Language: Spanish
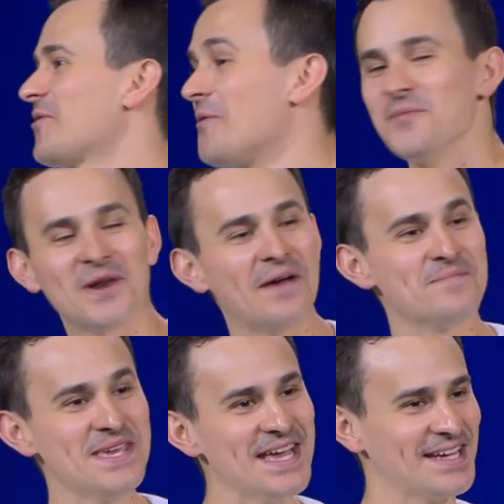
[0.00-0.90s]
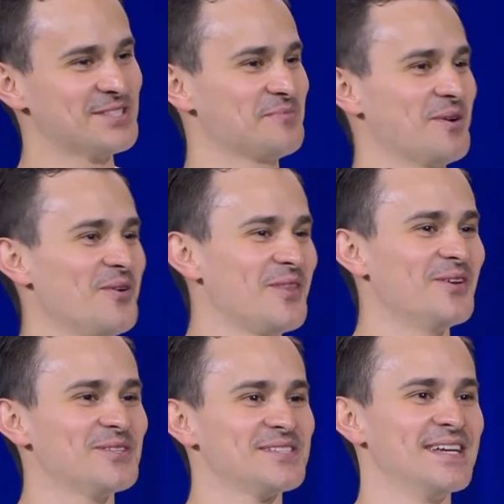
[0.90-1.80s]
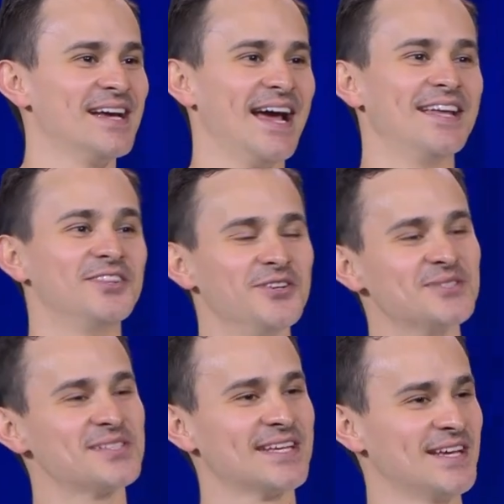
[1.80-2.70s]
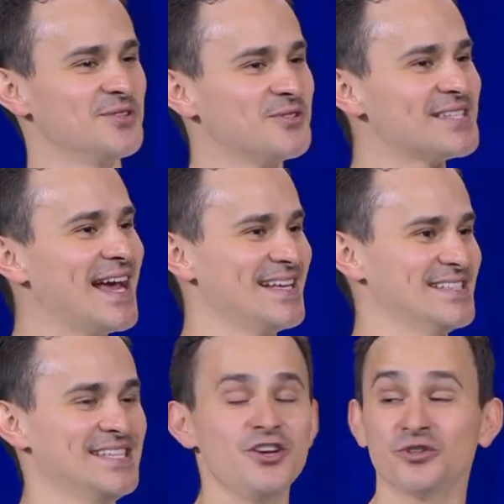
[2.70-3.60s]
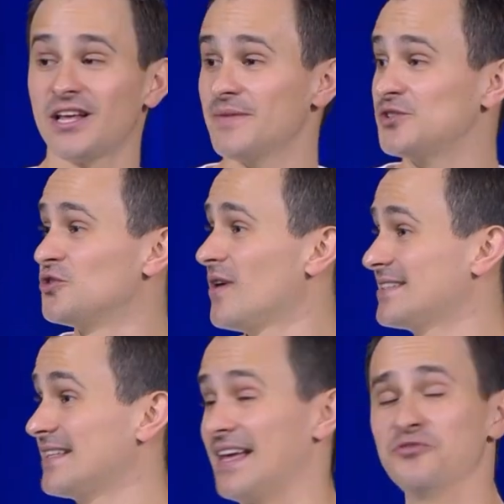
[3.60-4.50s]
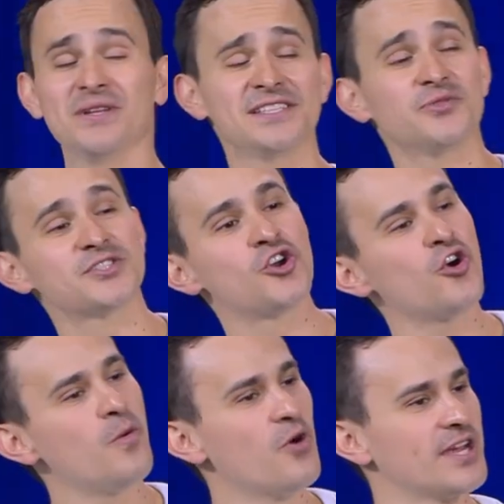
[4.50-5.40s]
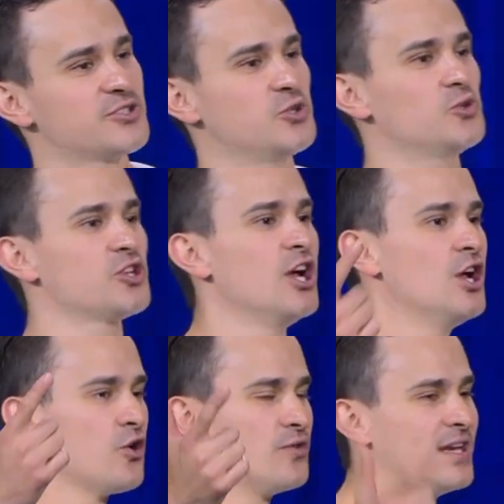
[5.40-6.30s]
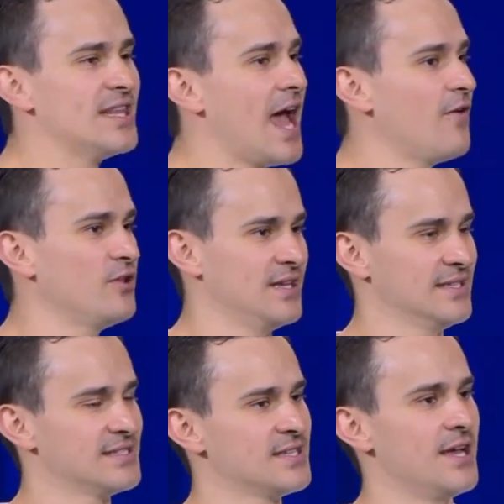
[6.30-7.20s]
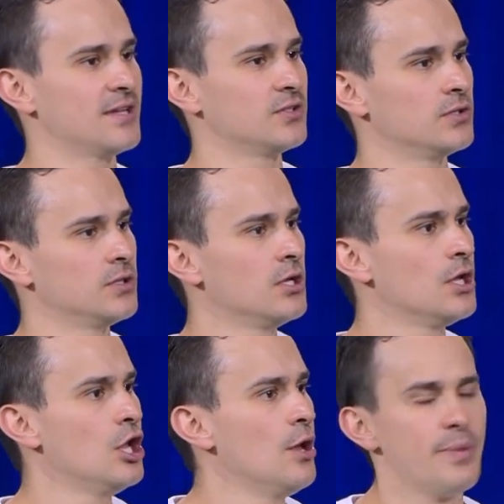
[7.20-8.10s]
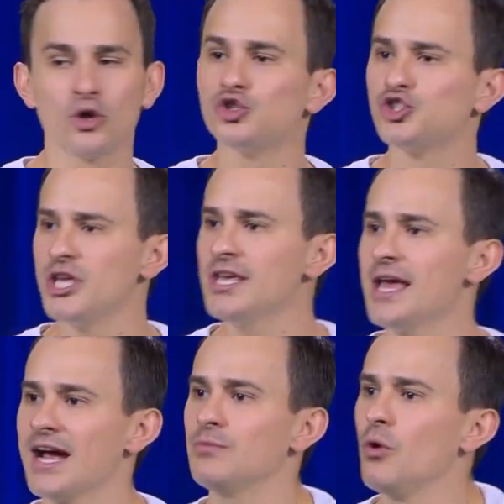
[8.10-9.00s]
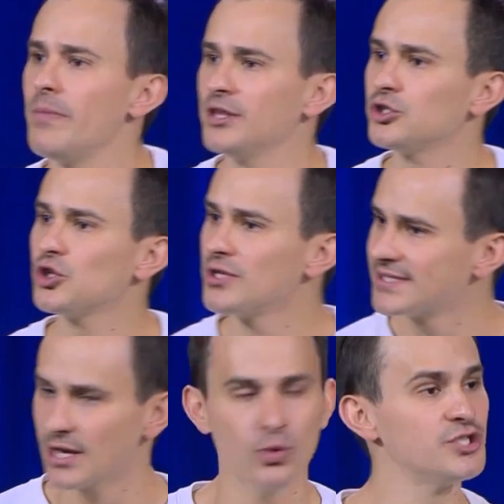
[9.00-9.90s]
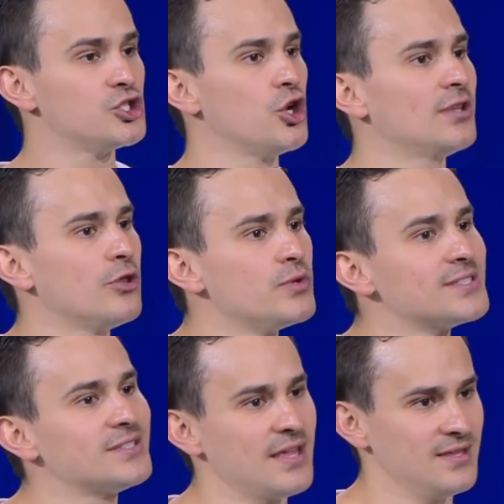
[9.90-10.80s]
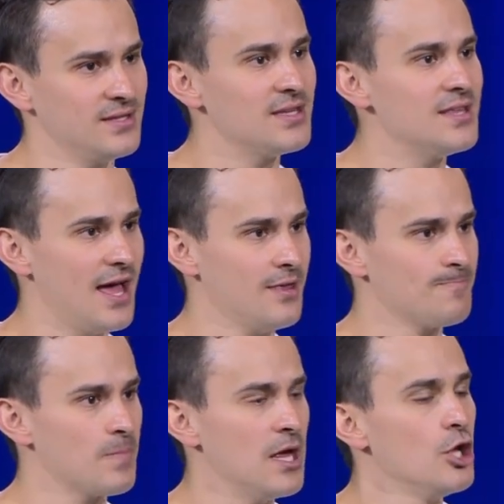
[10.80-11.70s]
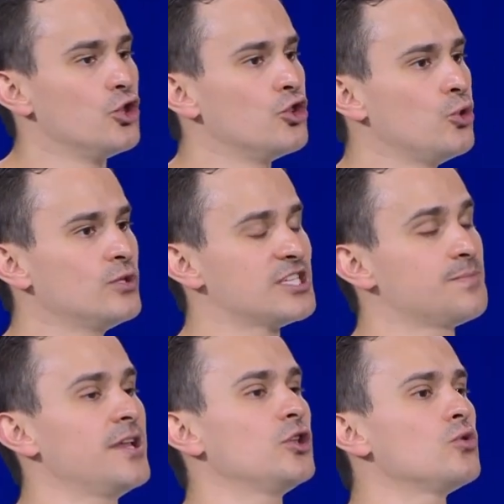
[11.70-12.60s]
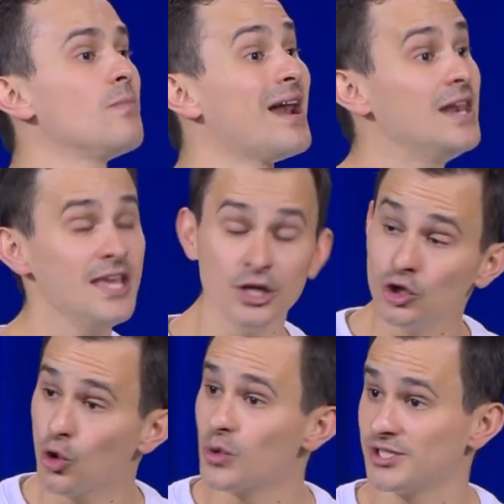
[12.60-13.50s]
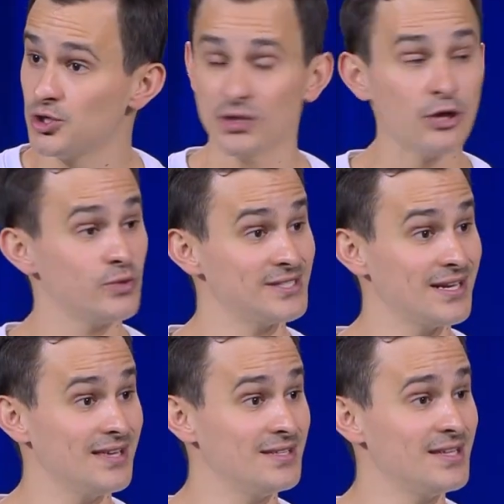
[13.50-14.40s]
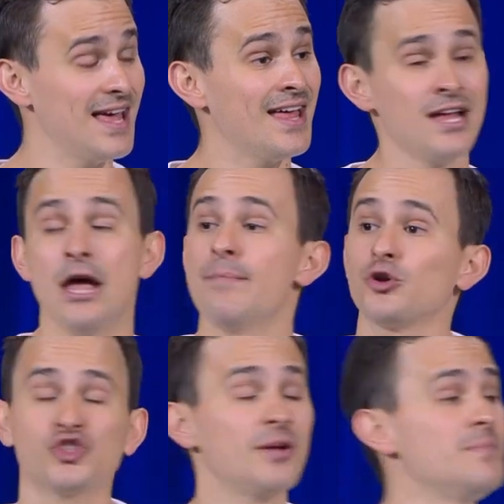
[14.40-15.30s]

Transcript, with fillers: como la mía y espero Dios en Dios que no sea así o tal vez tú no vas a tener una situación como Jesús con el diablo en el desierto. Pero sí llegan momentos donde se cuestiona nuestra identidad, donde un espíritu maligno cuestiona nuestra identidad, pero se